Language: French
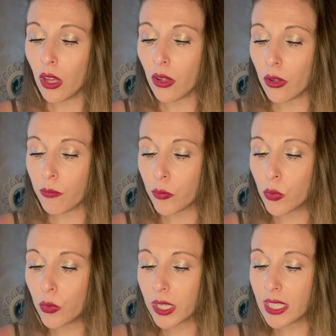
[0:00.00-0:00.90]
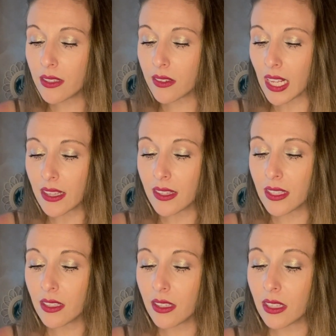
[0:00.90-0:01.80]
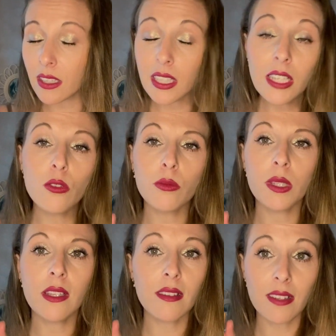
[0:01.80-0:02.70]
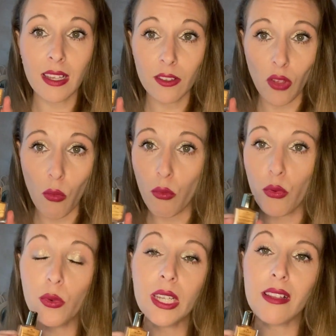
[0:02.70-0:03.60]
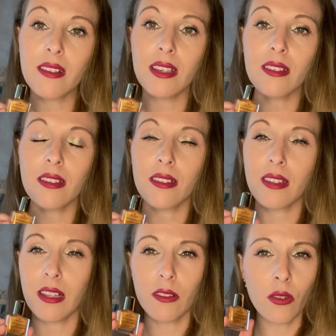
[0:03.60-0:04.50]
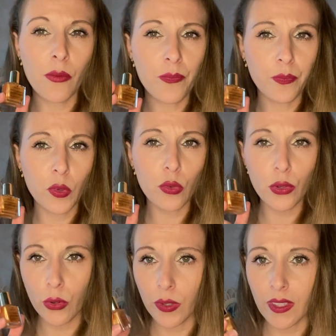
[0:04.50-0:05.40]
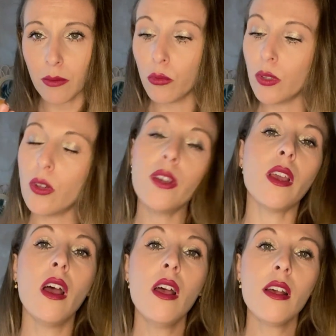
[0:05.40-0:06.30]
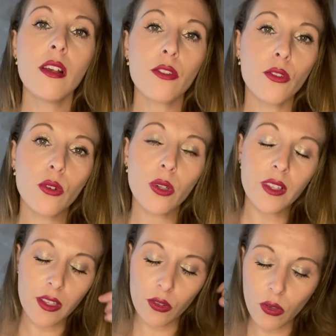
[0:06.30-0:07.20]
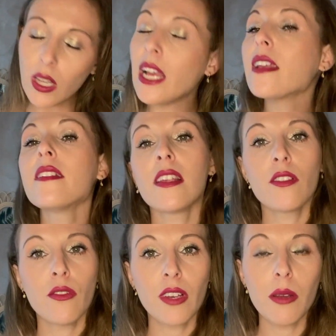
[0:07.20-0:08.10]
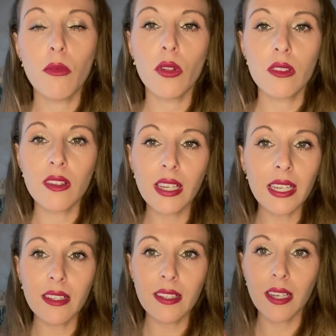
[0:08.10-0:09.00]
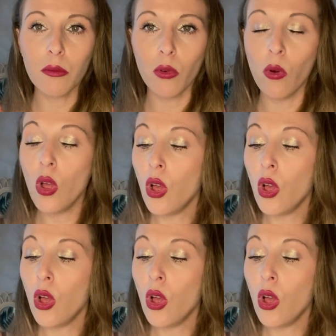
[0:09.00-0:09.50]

Euh, nourrit, satine, illumine, ça sent bon l'été, ça sent ce côté monoï, ce côté soleil, ça sent vraiment très très bon.